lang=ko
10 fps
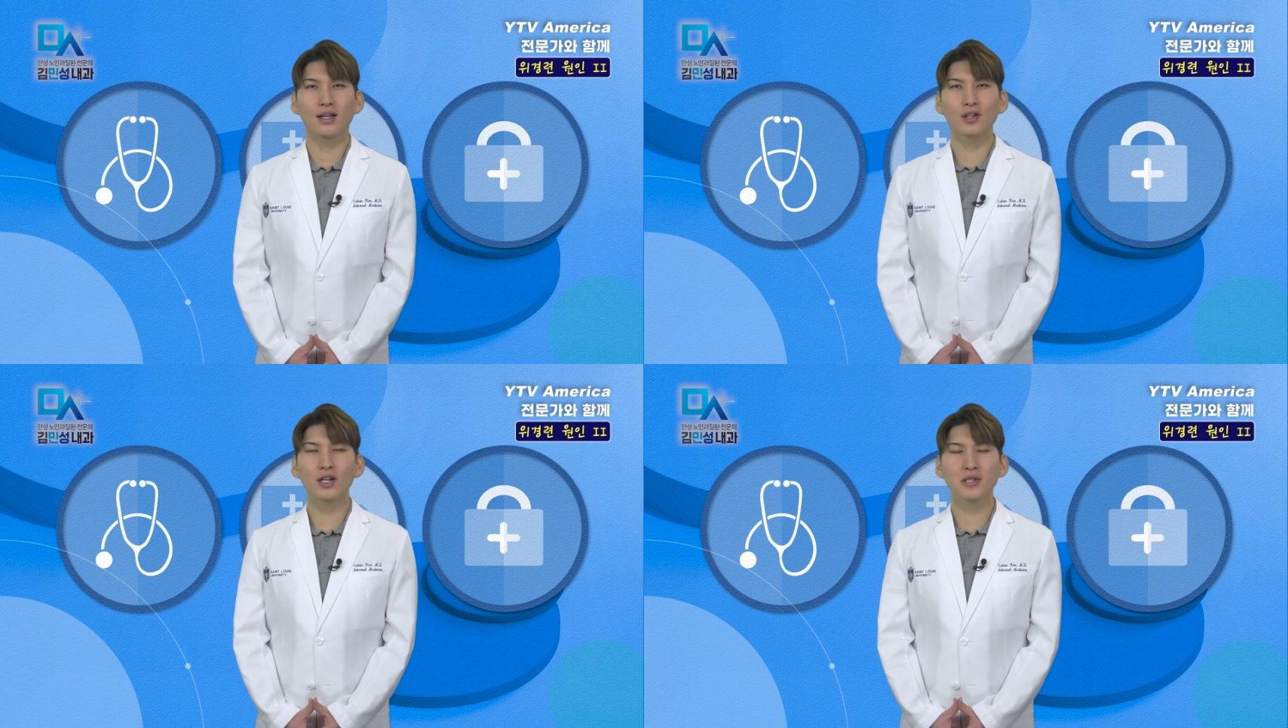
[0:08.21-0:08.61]

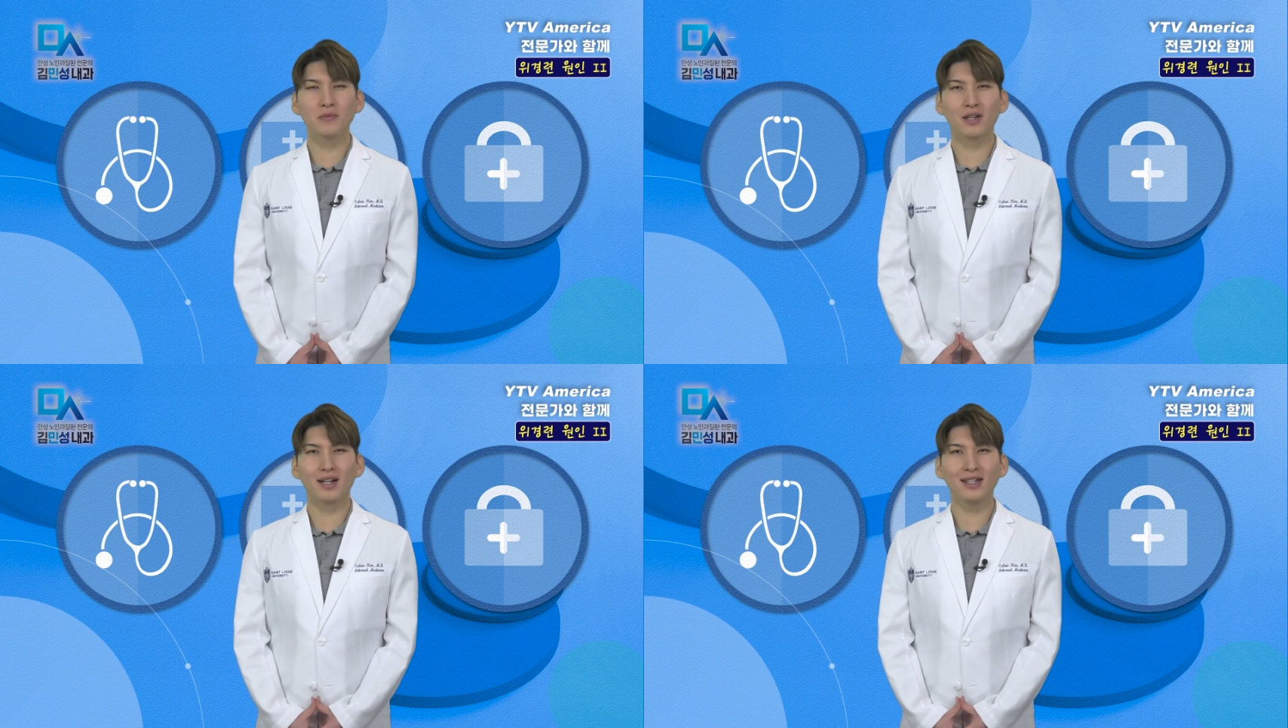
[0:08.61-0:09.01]

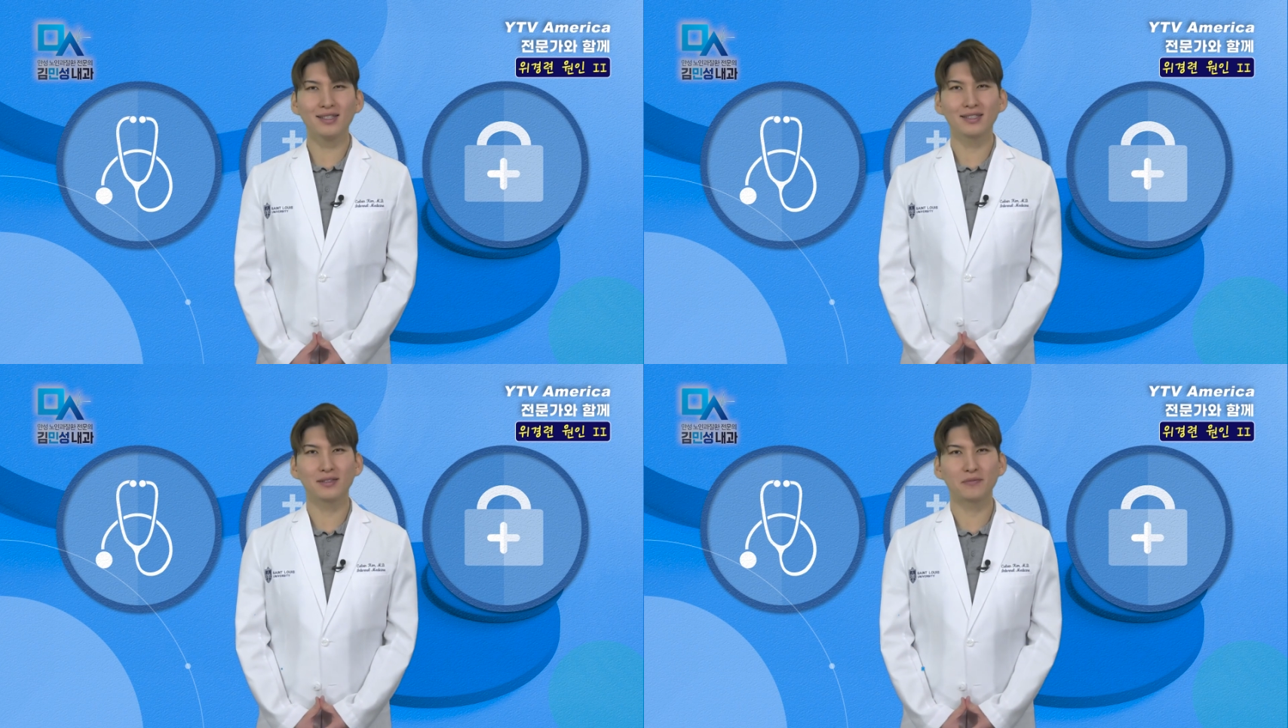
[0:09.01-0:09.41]
안녕하십니까.
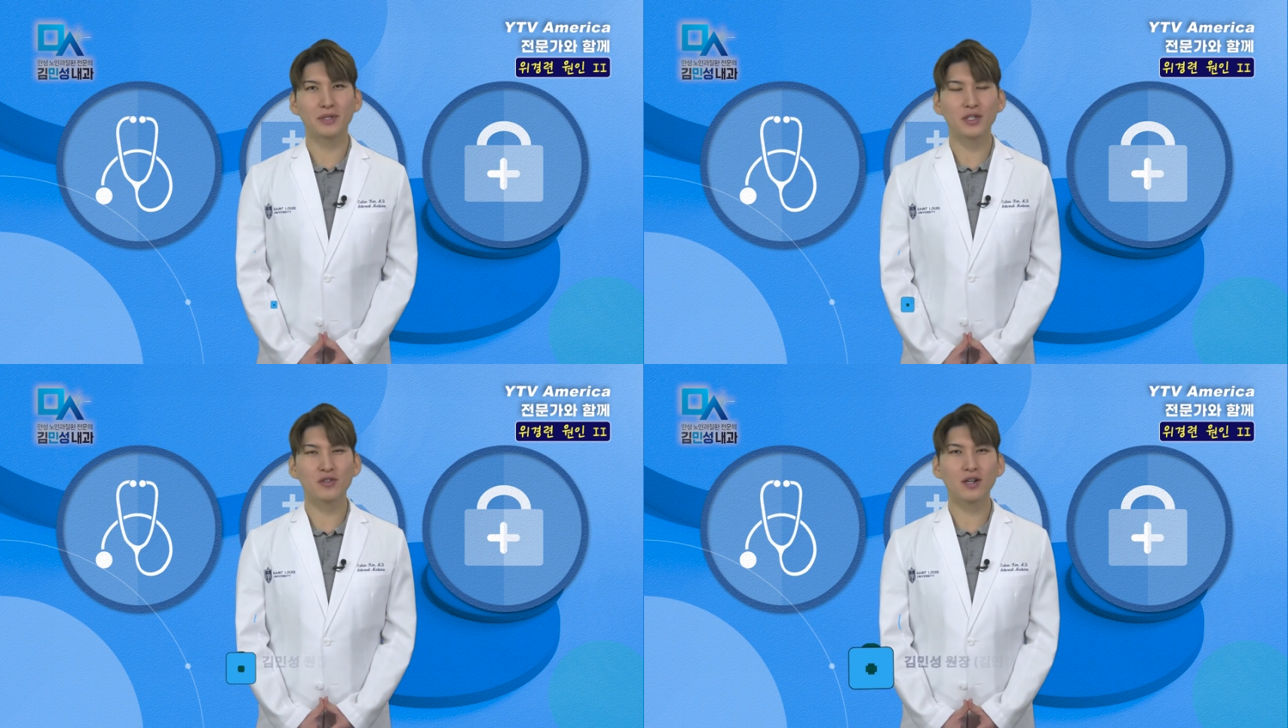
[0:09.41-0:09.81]

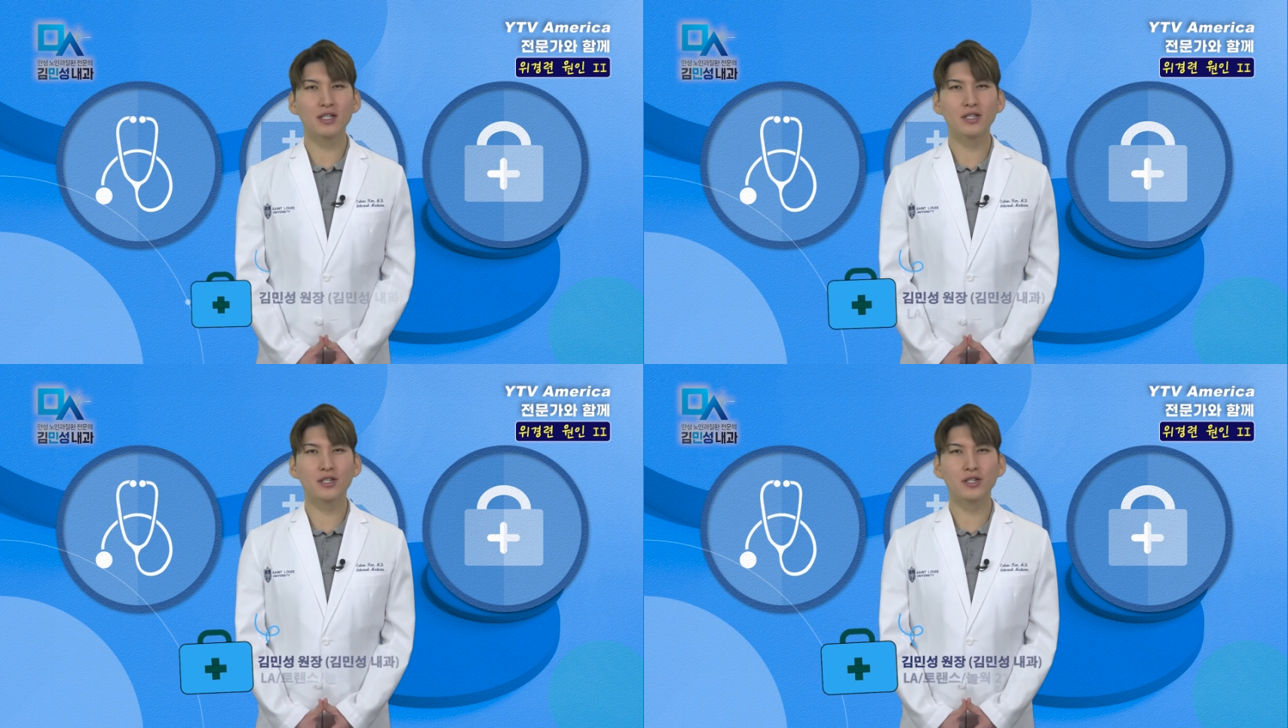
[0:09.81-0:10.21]
미주
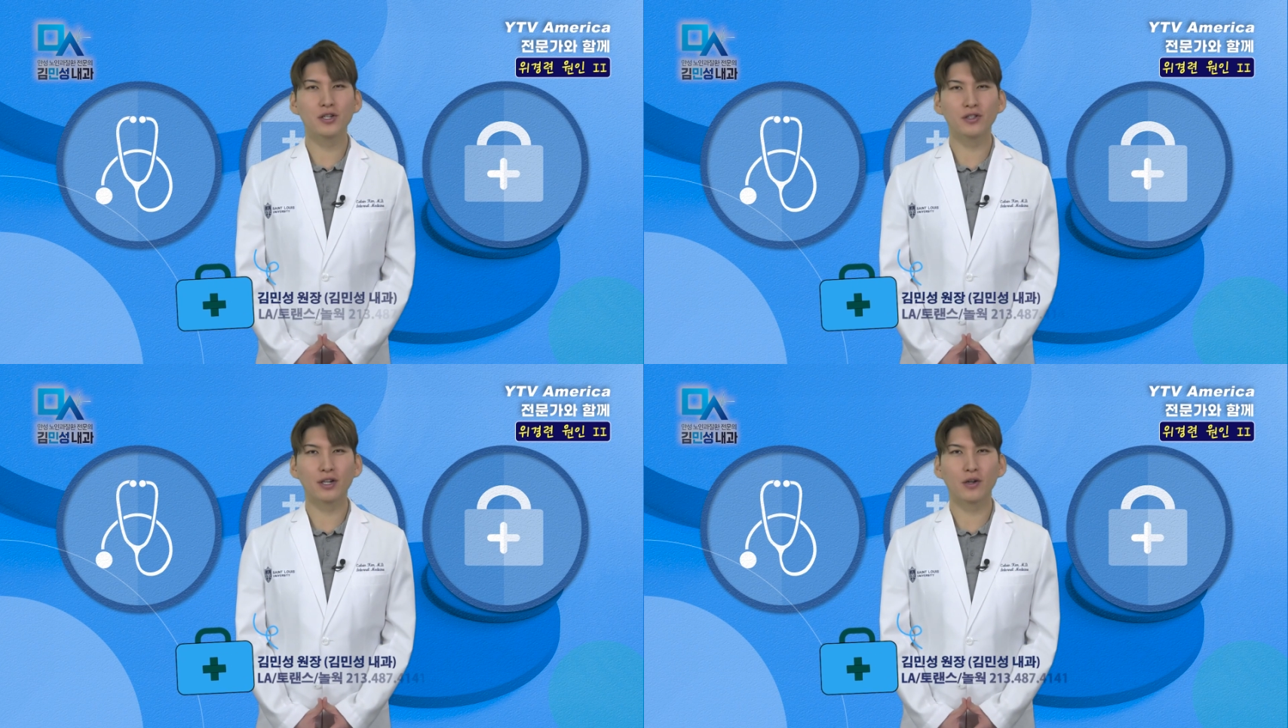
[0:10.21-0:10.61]
한인
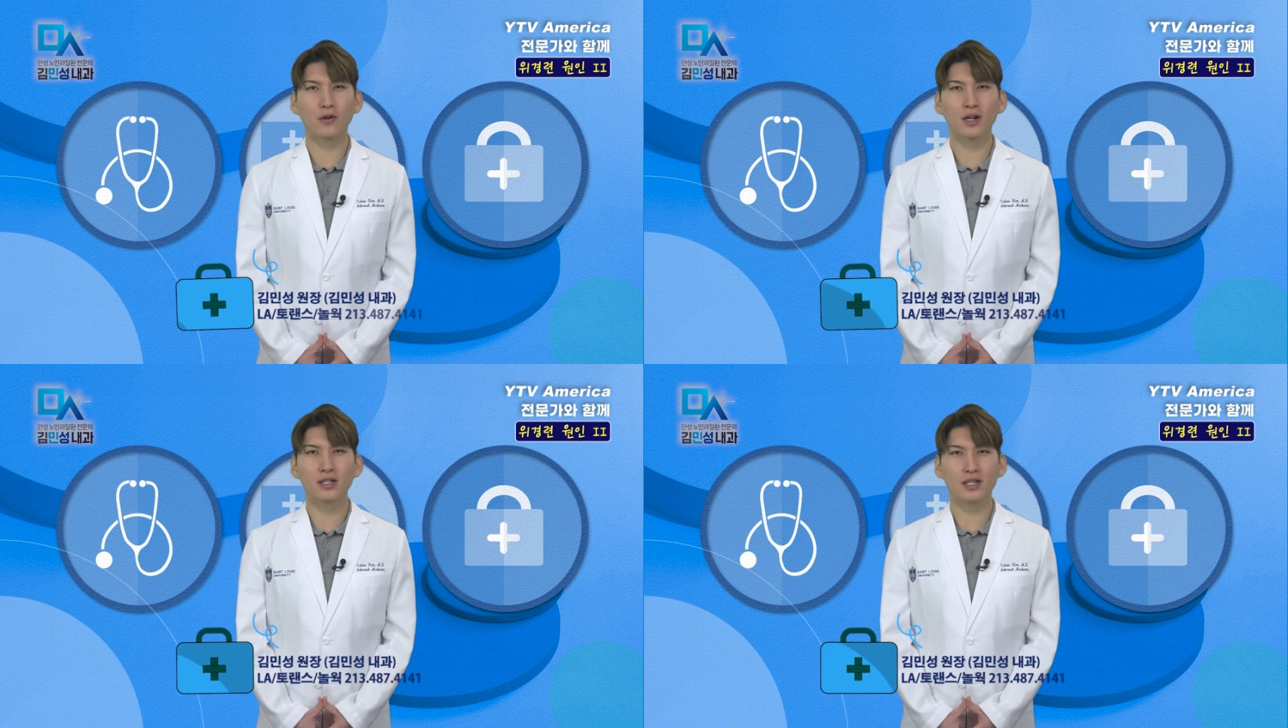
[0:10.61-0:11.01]
시니어들의
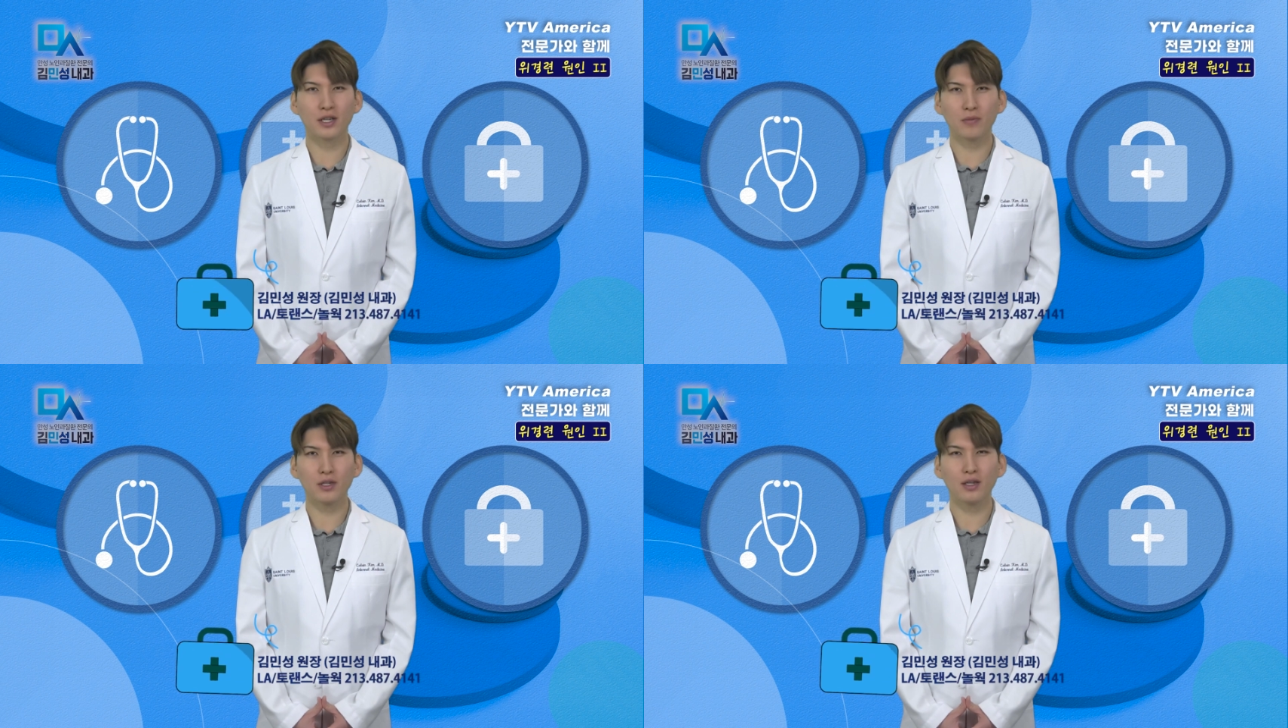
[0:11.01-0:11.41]

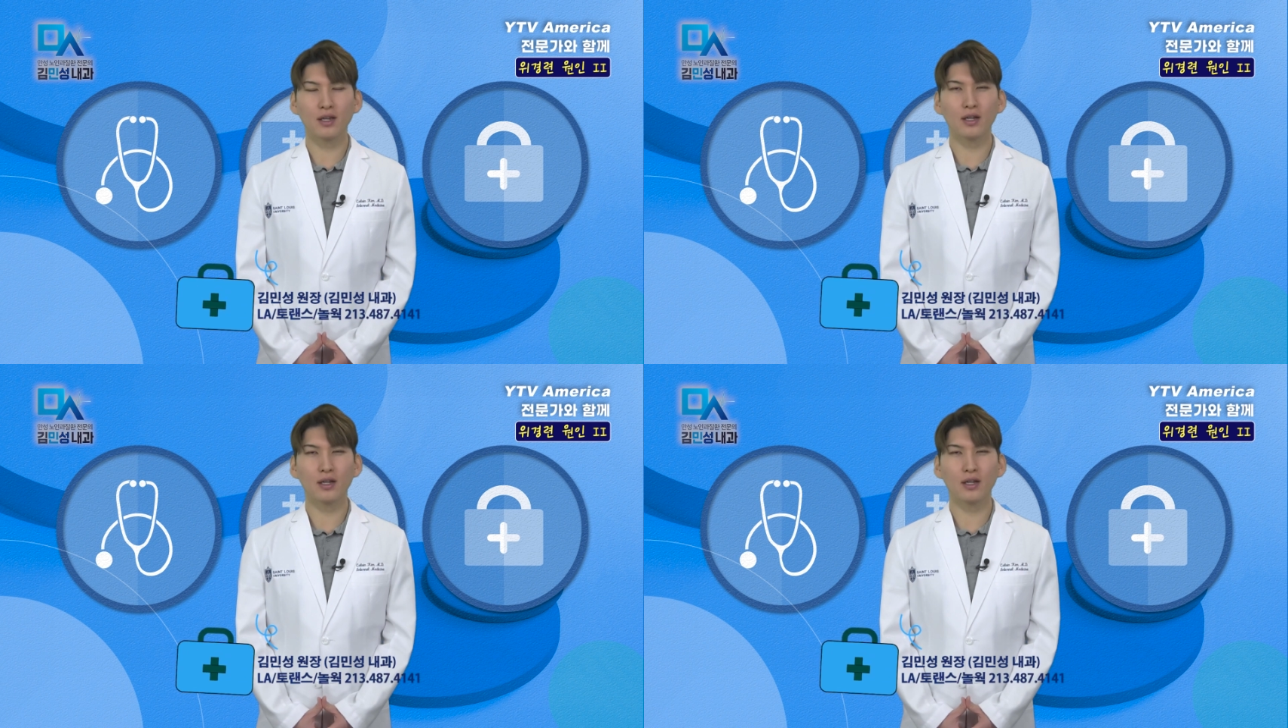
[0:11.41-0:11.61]
건강지킴이